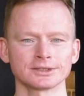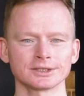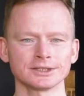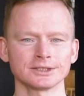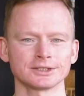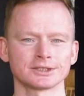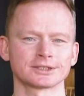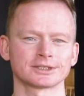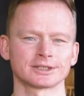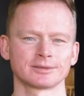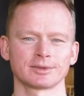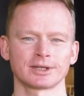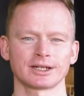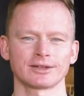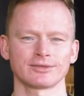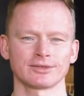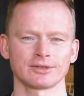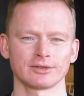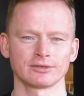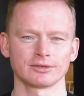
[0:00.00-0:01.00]
Cześć, jestem
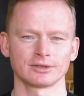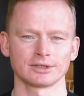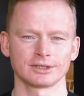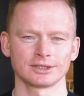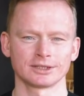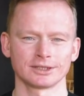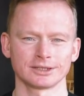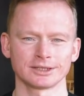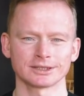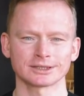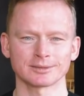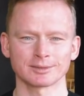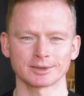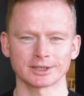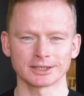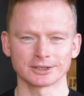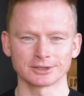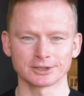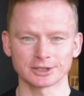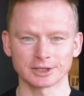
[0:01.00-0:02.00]
Rafał, e, jestem
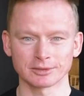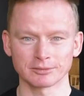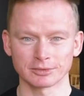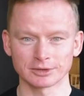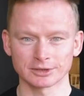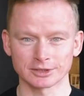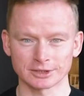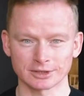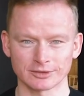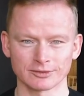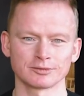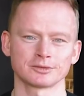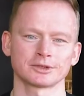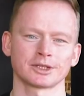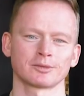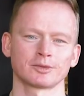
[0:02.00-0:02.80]
analitykiem biznesowym,